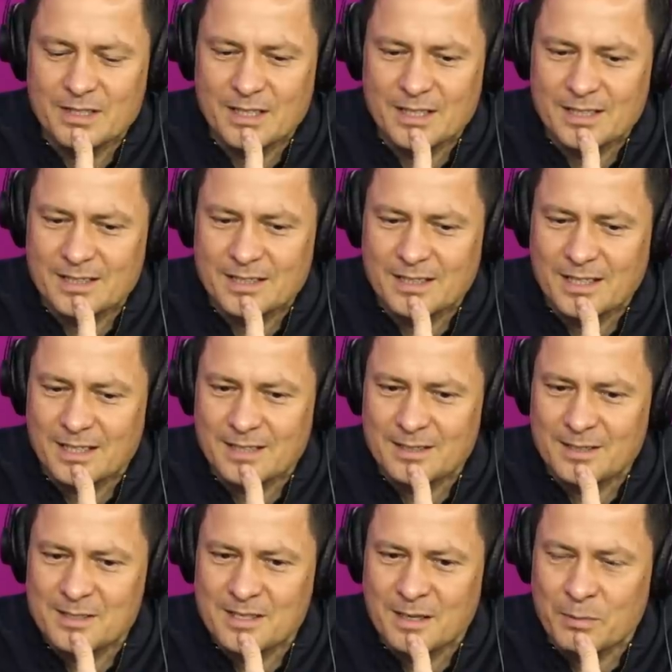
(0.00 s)
dany
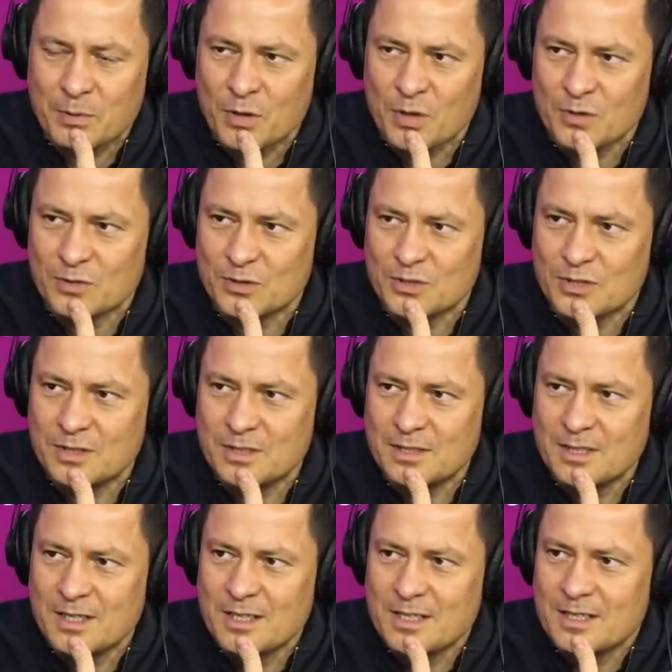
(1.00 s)
artysta pochodzi.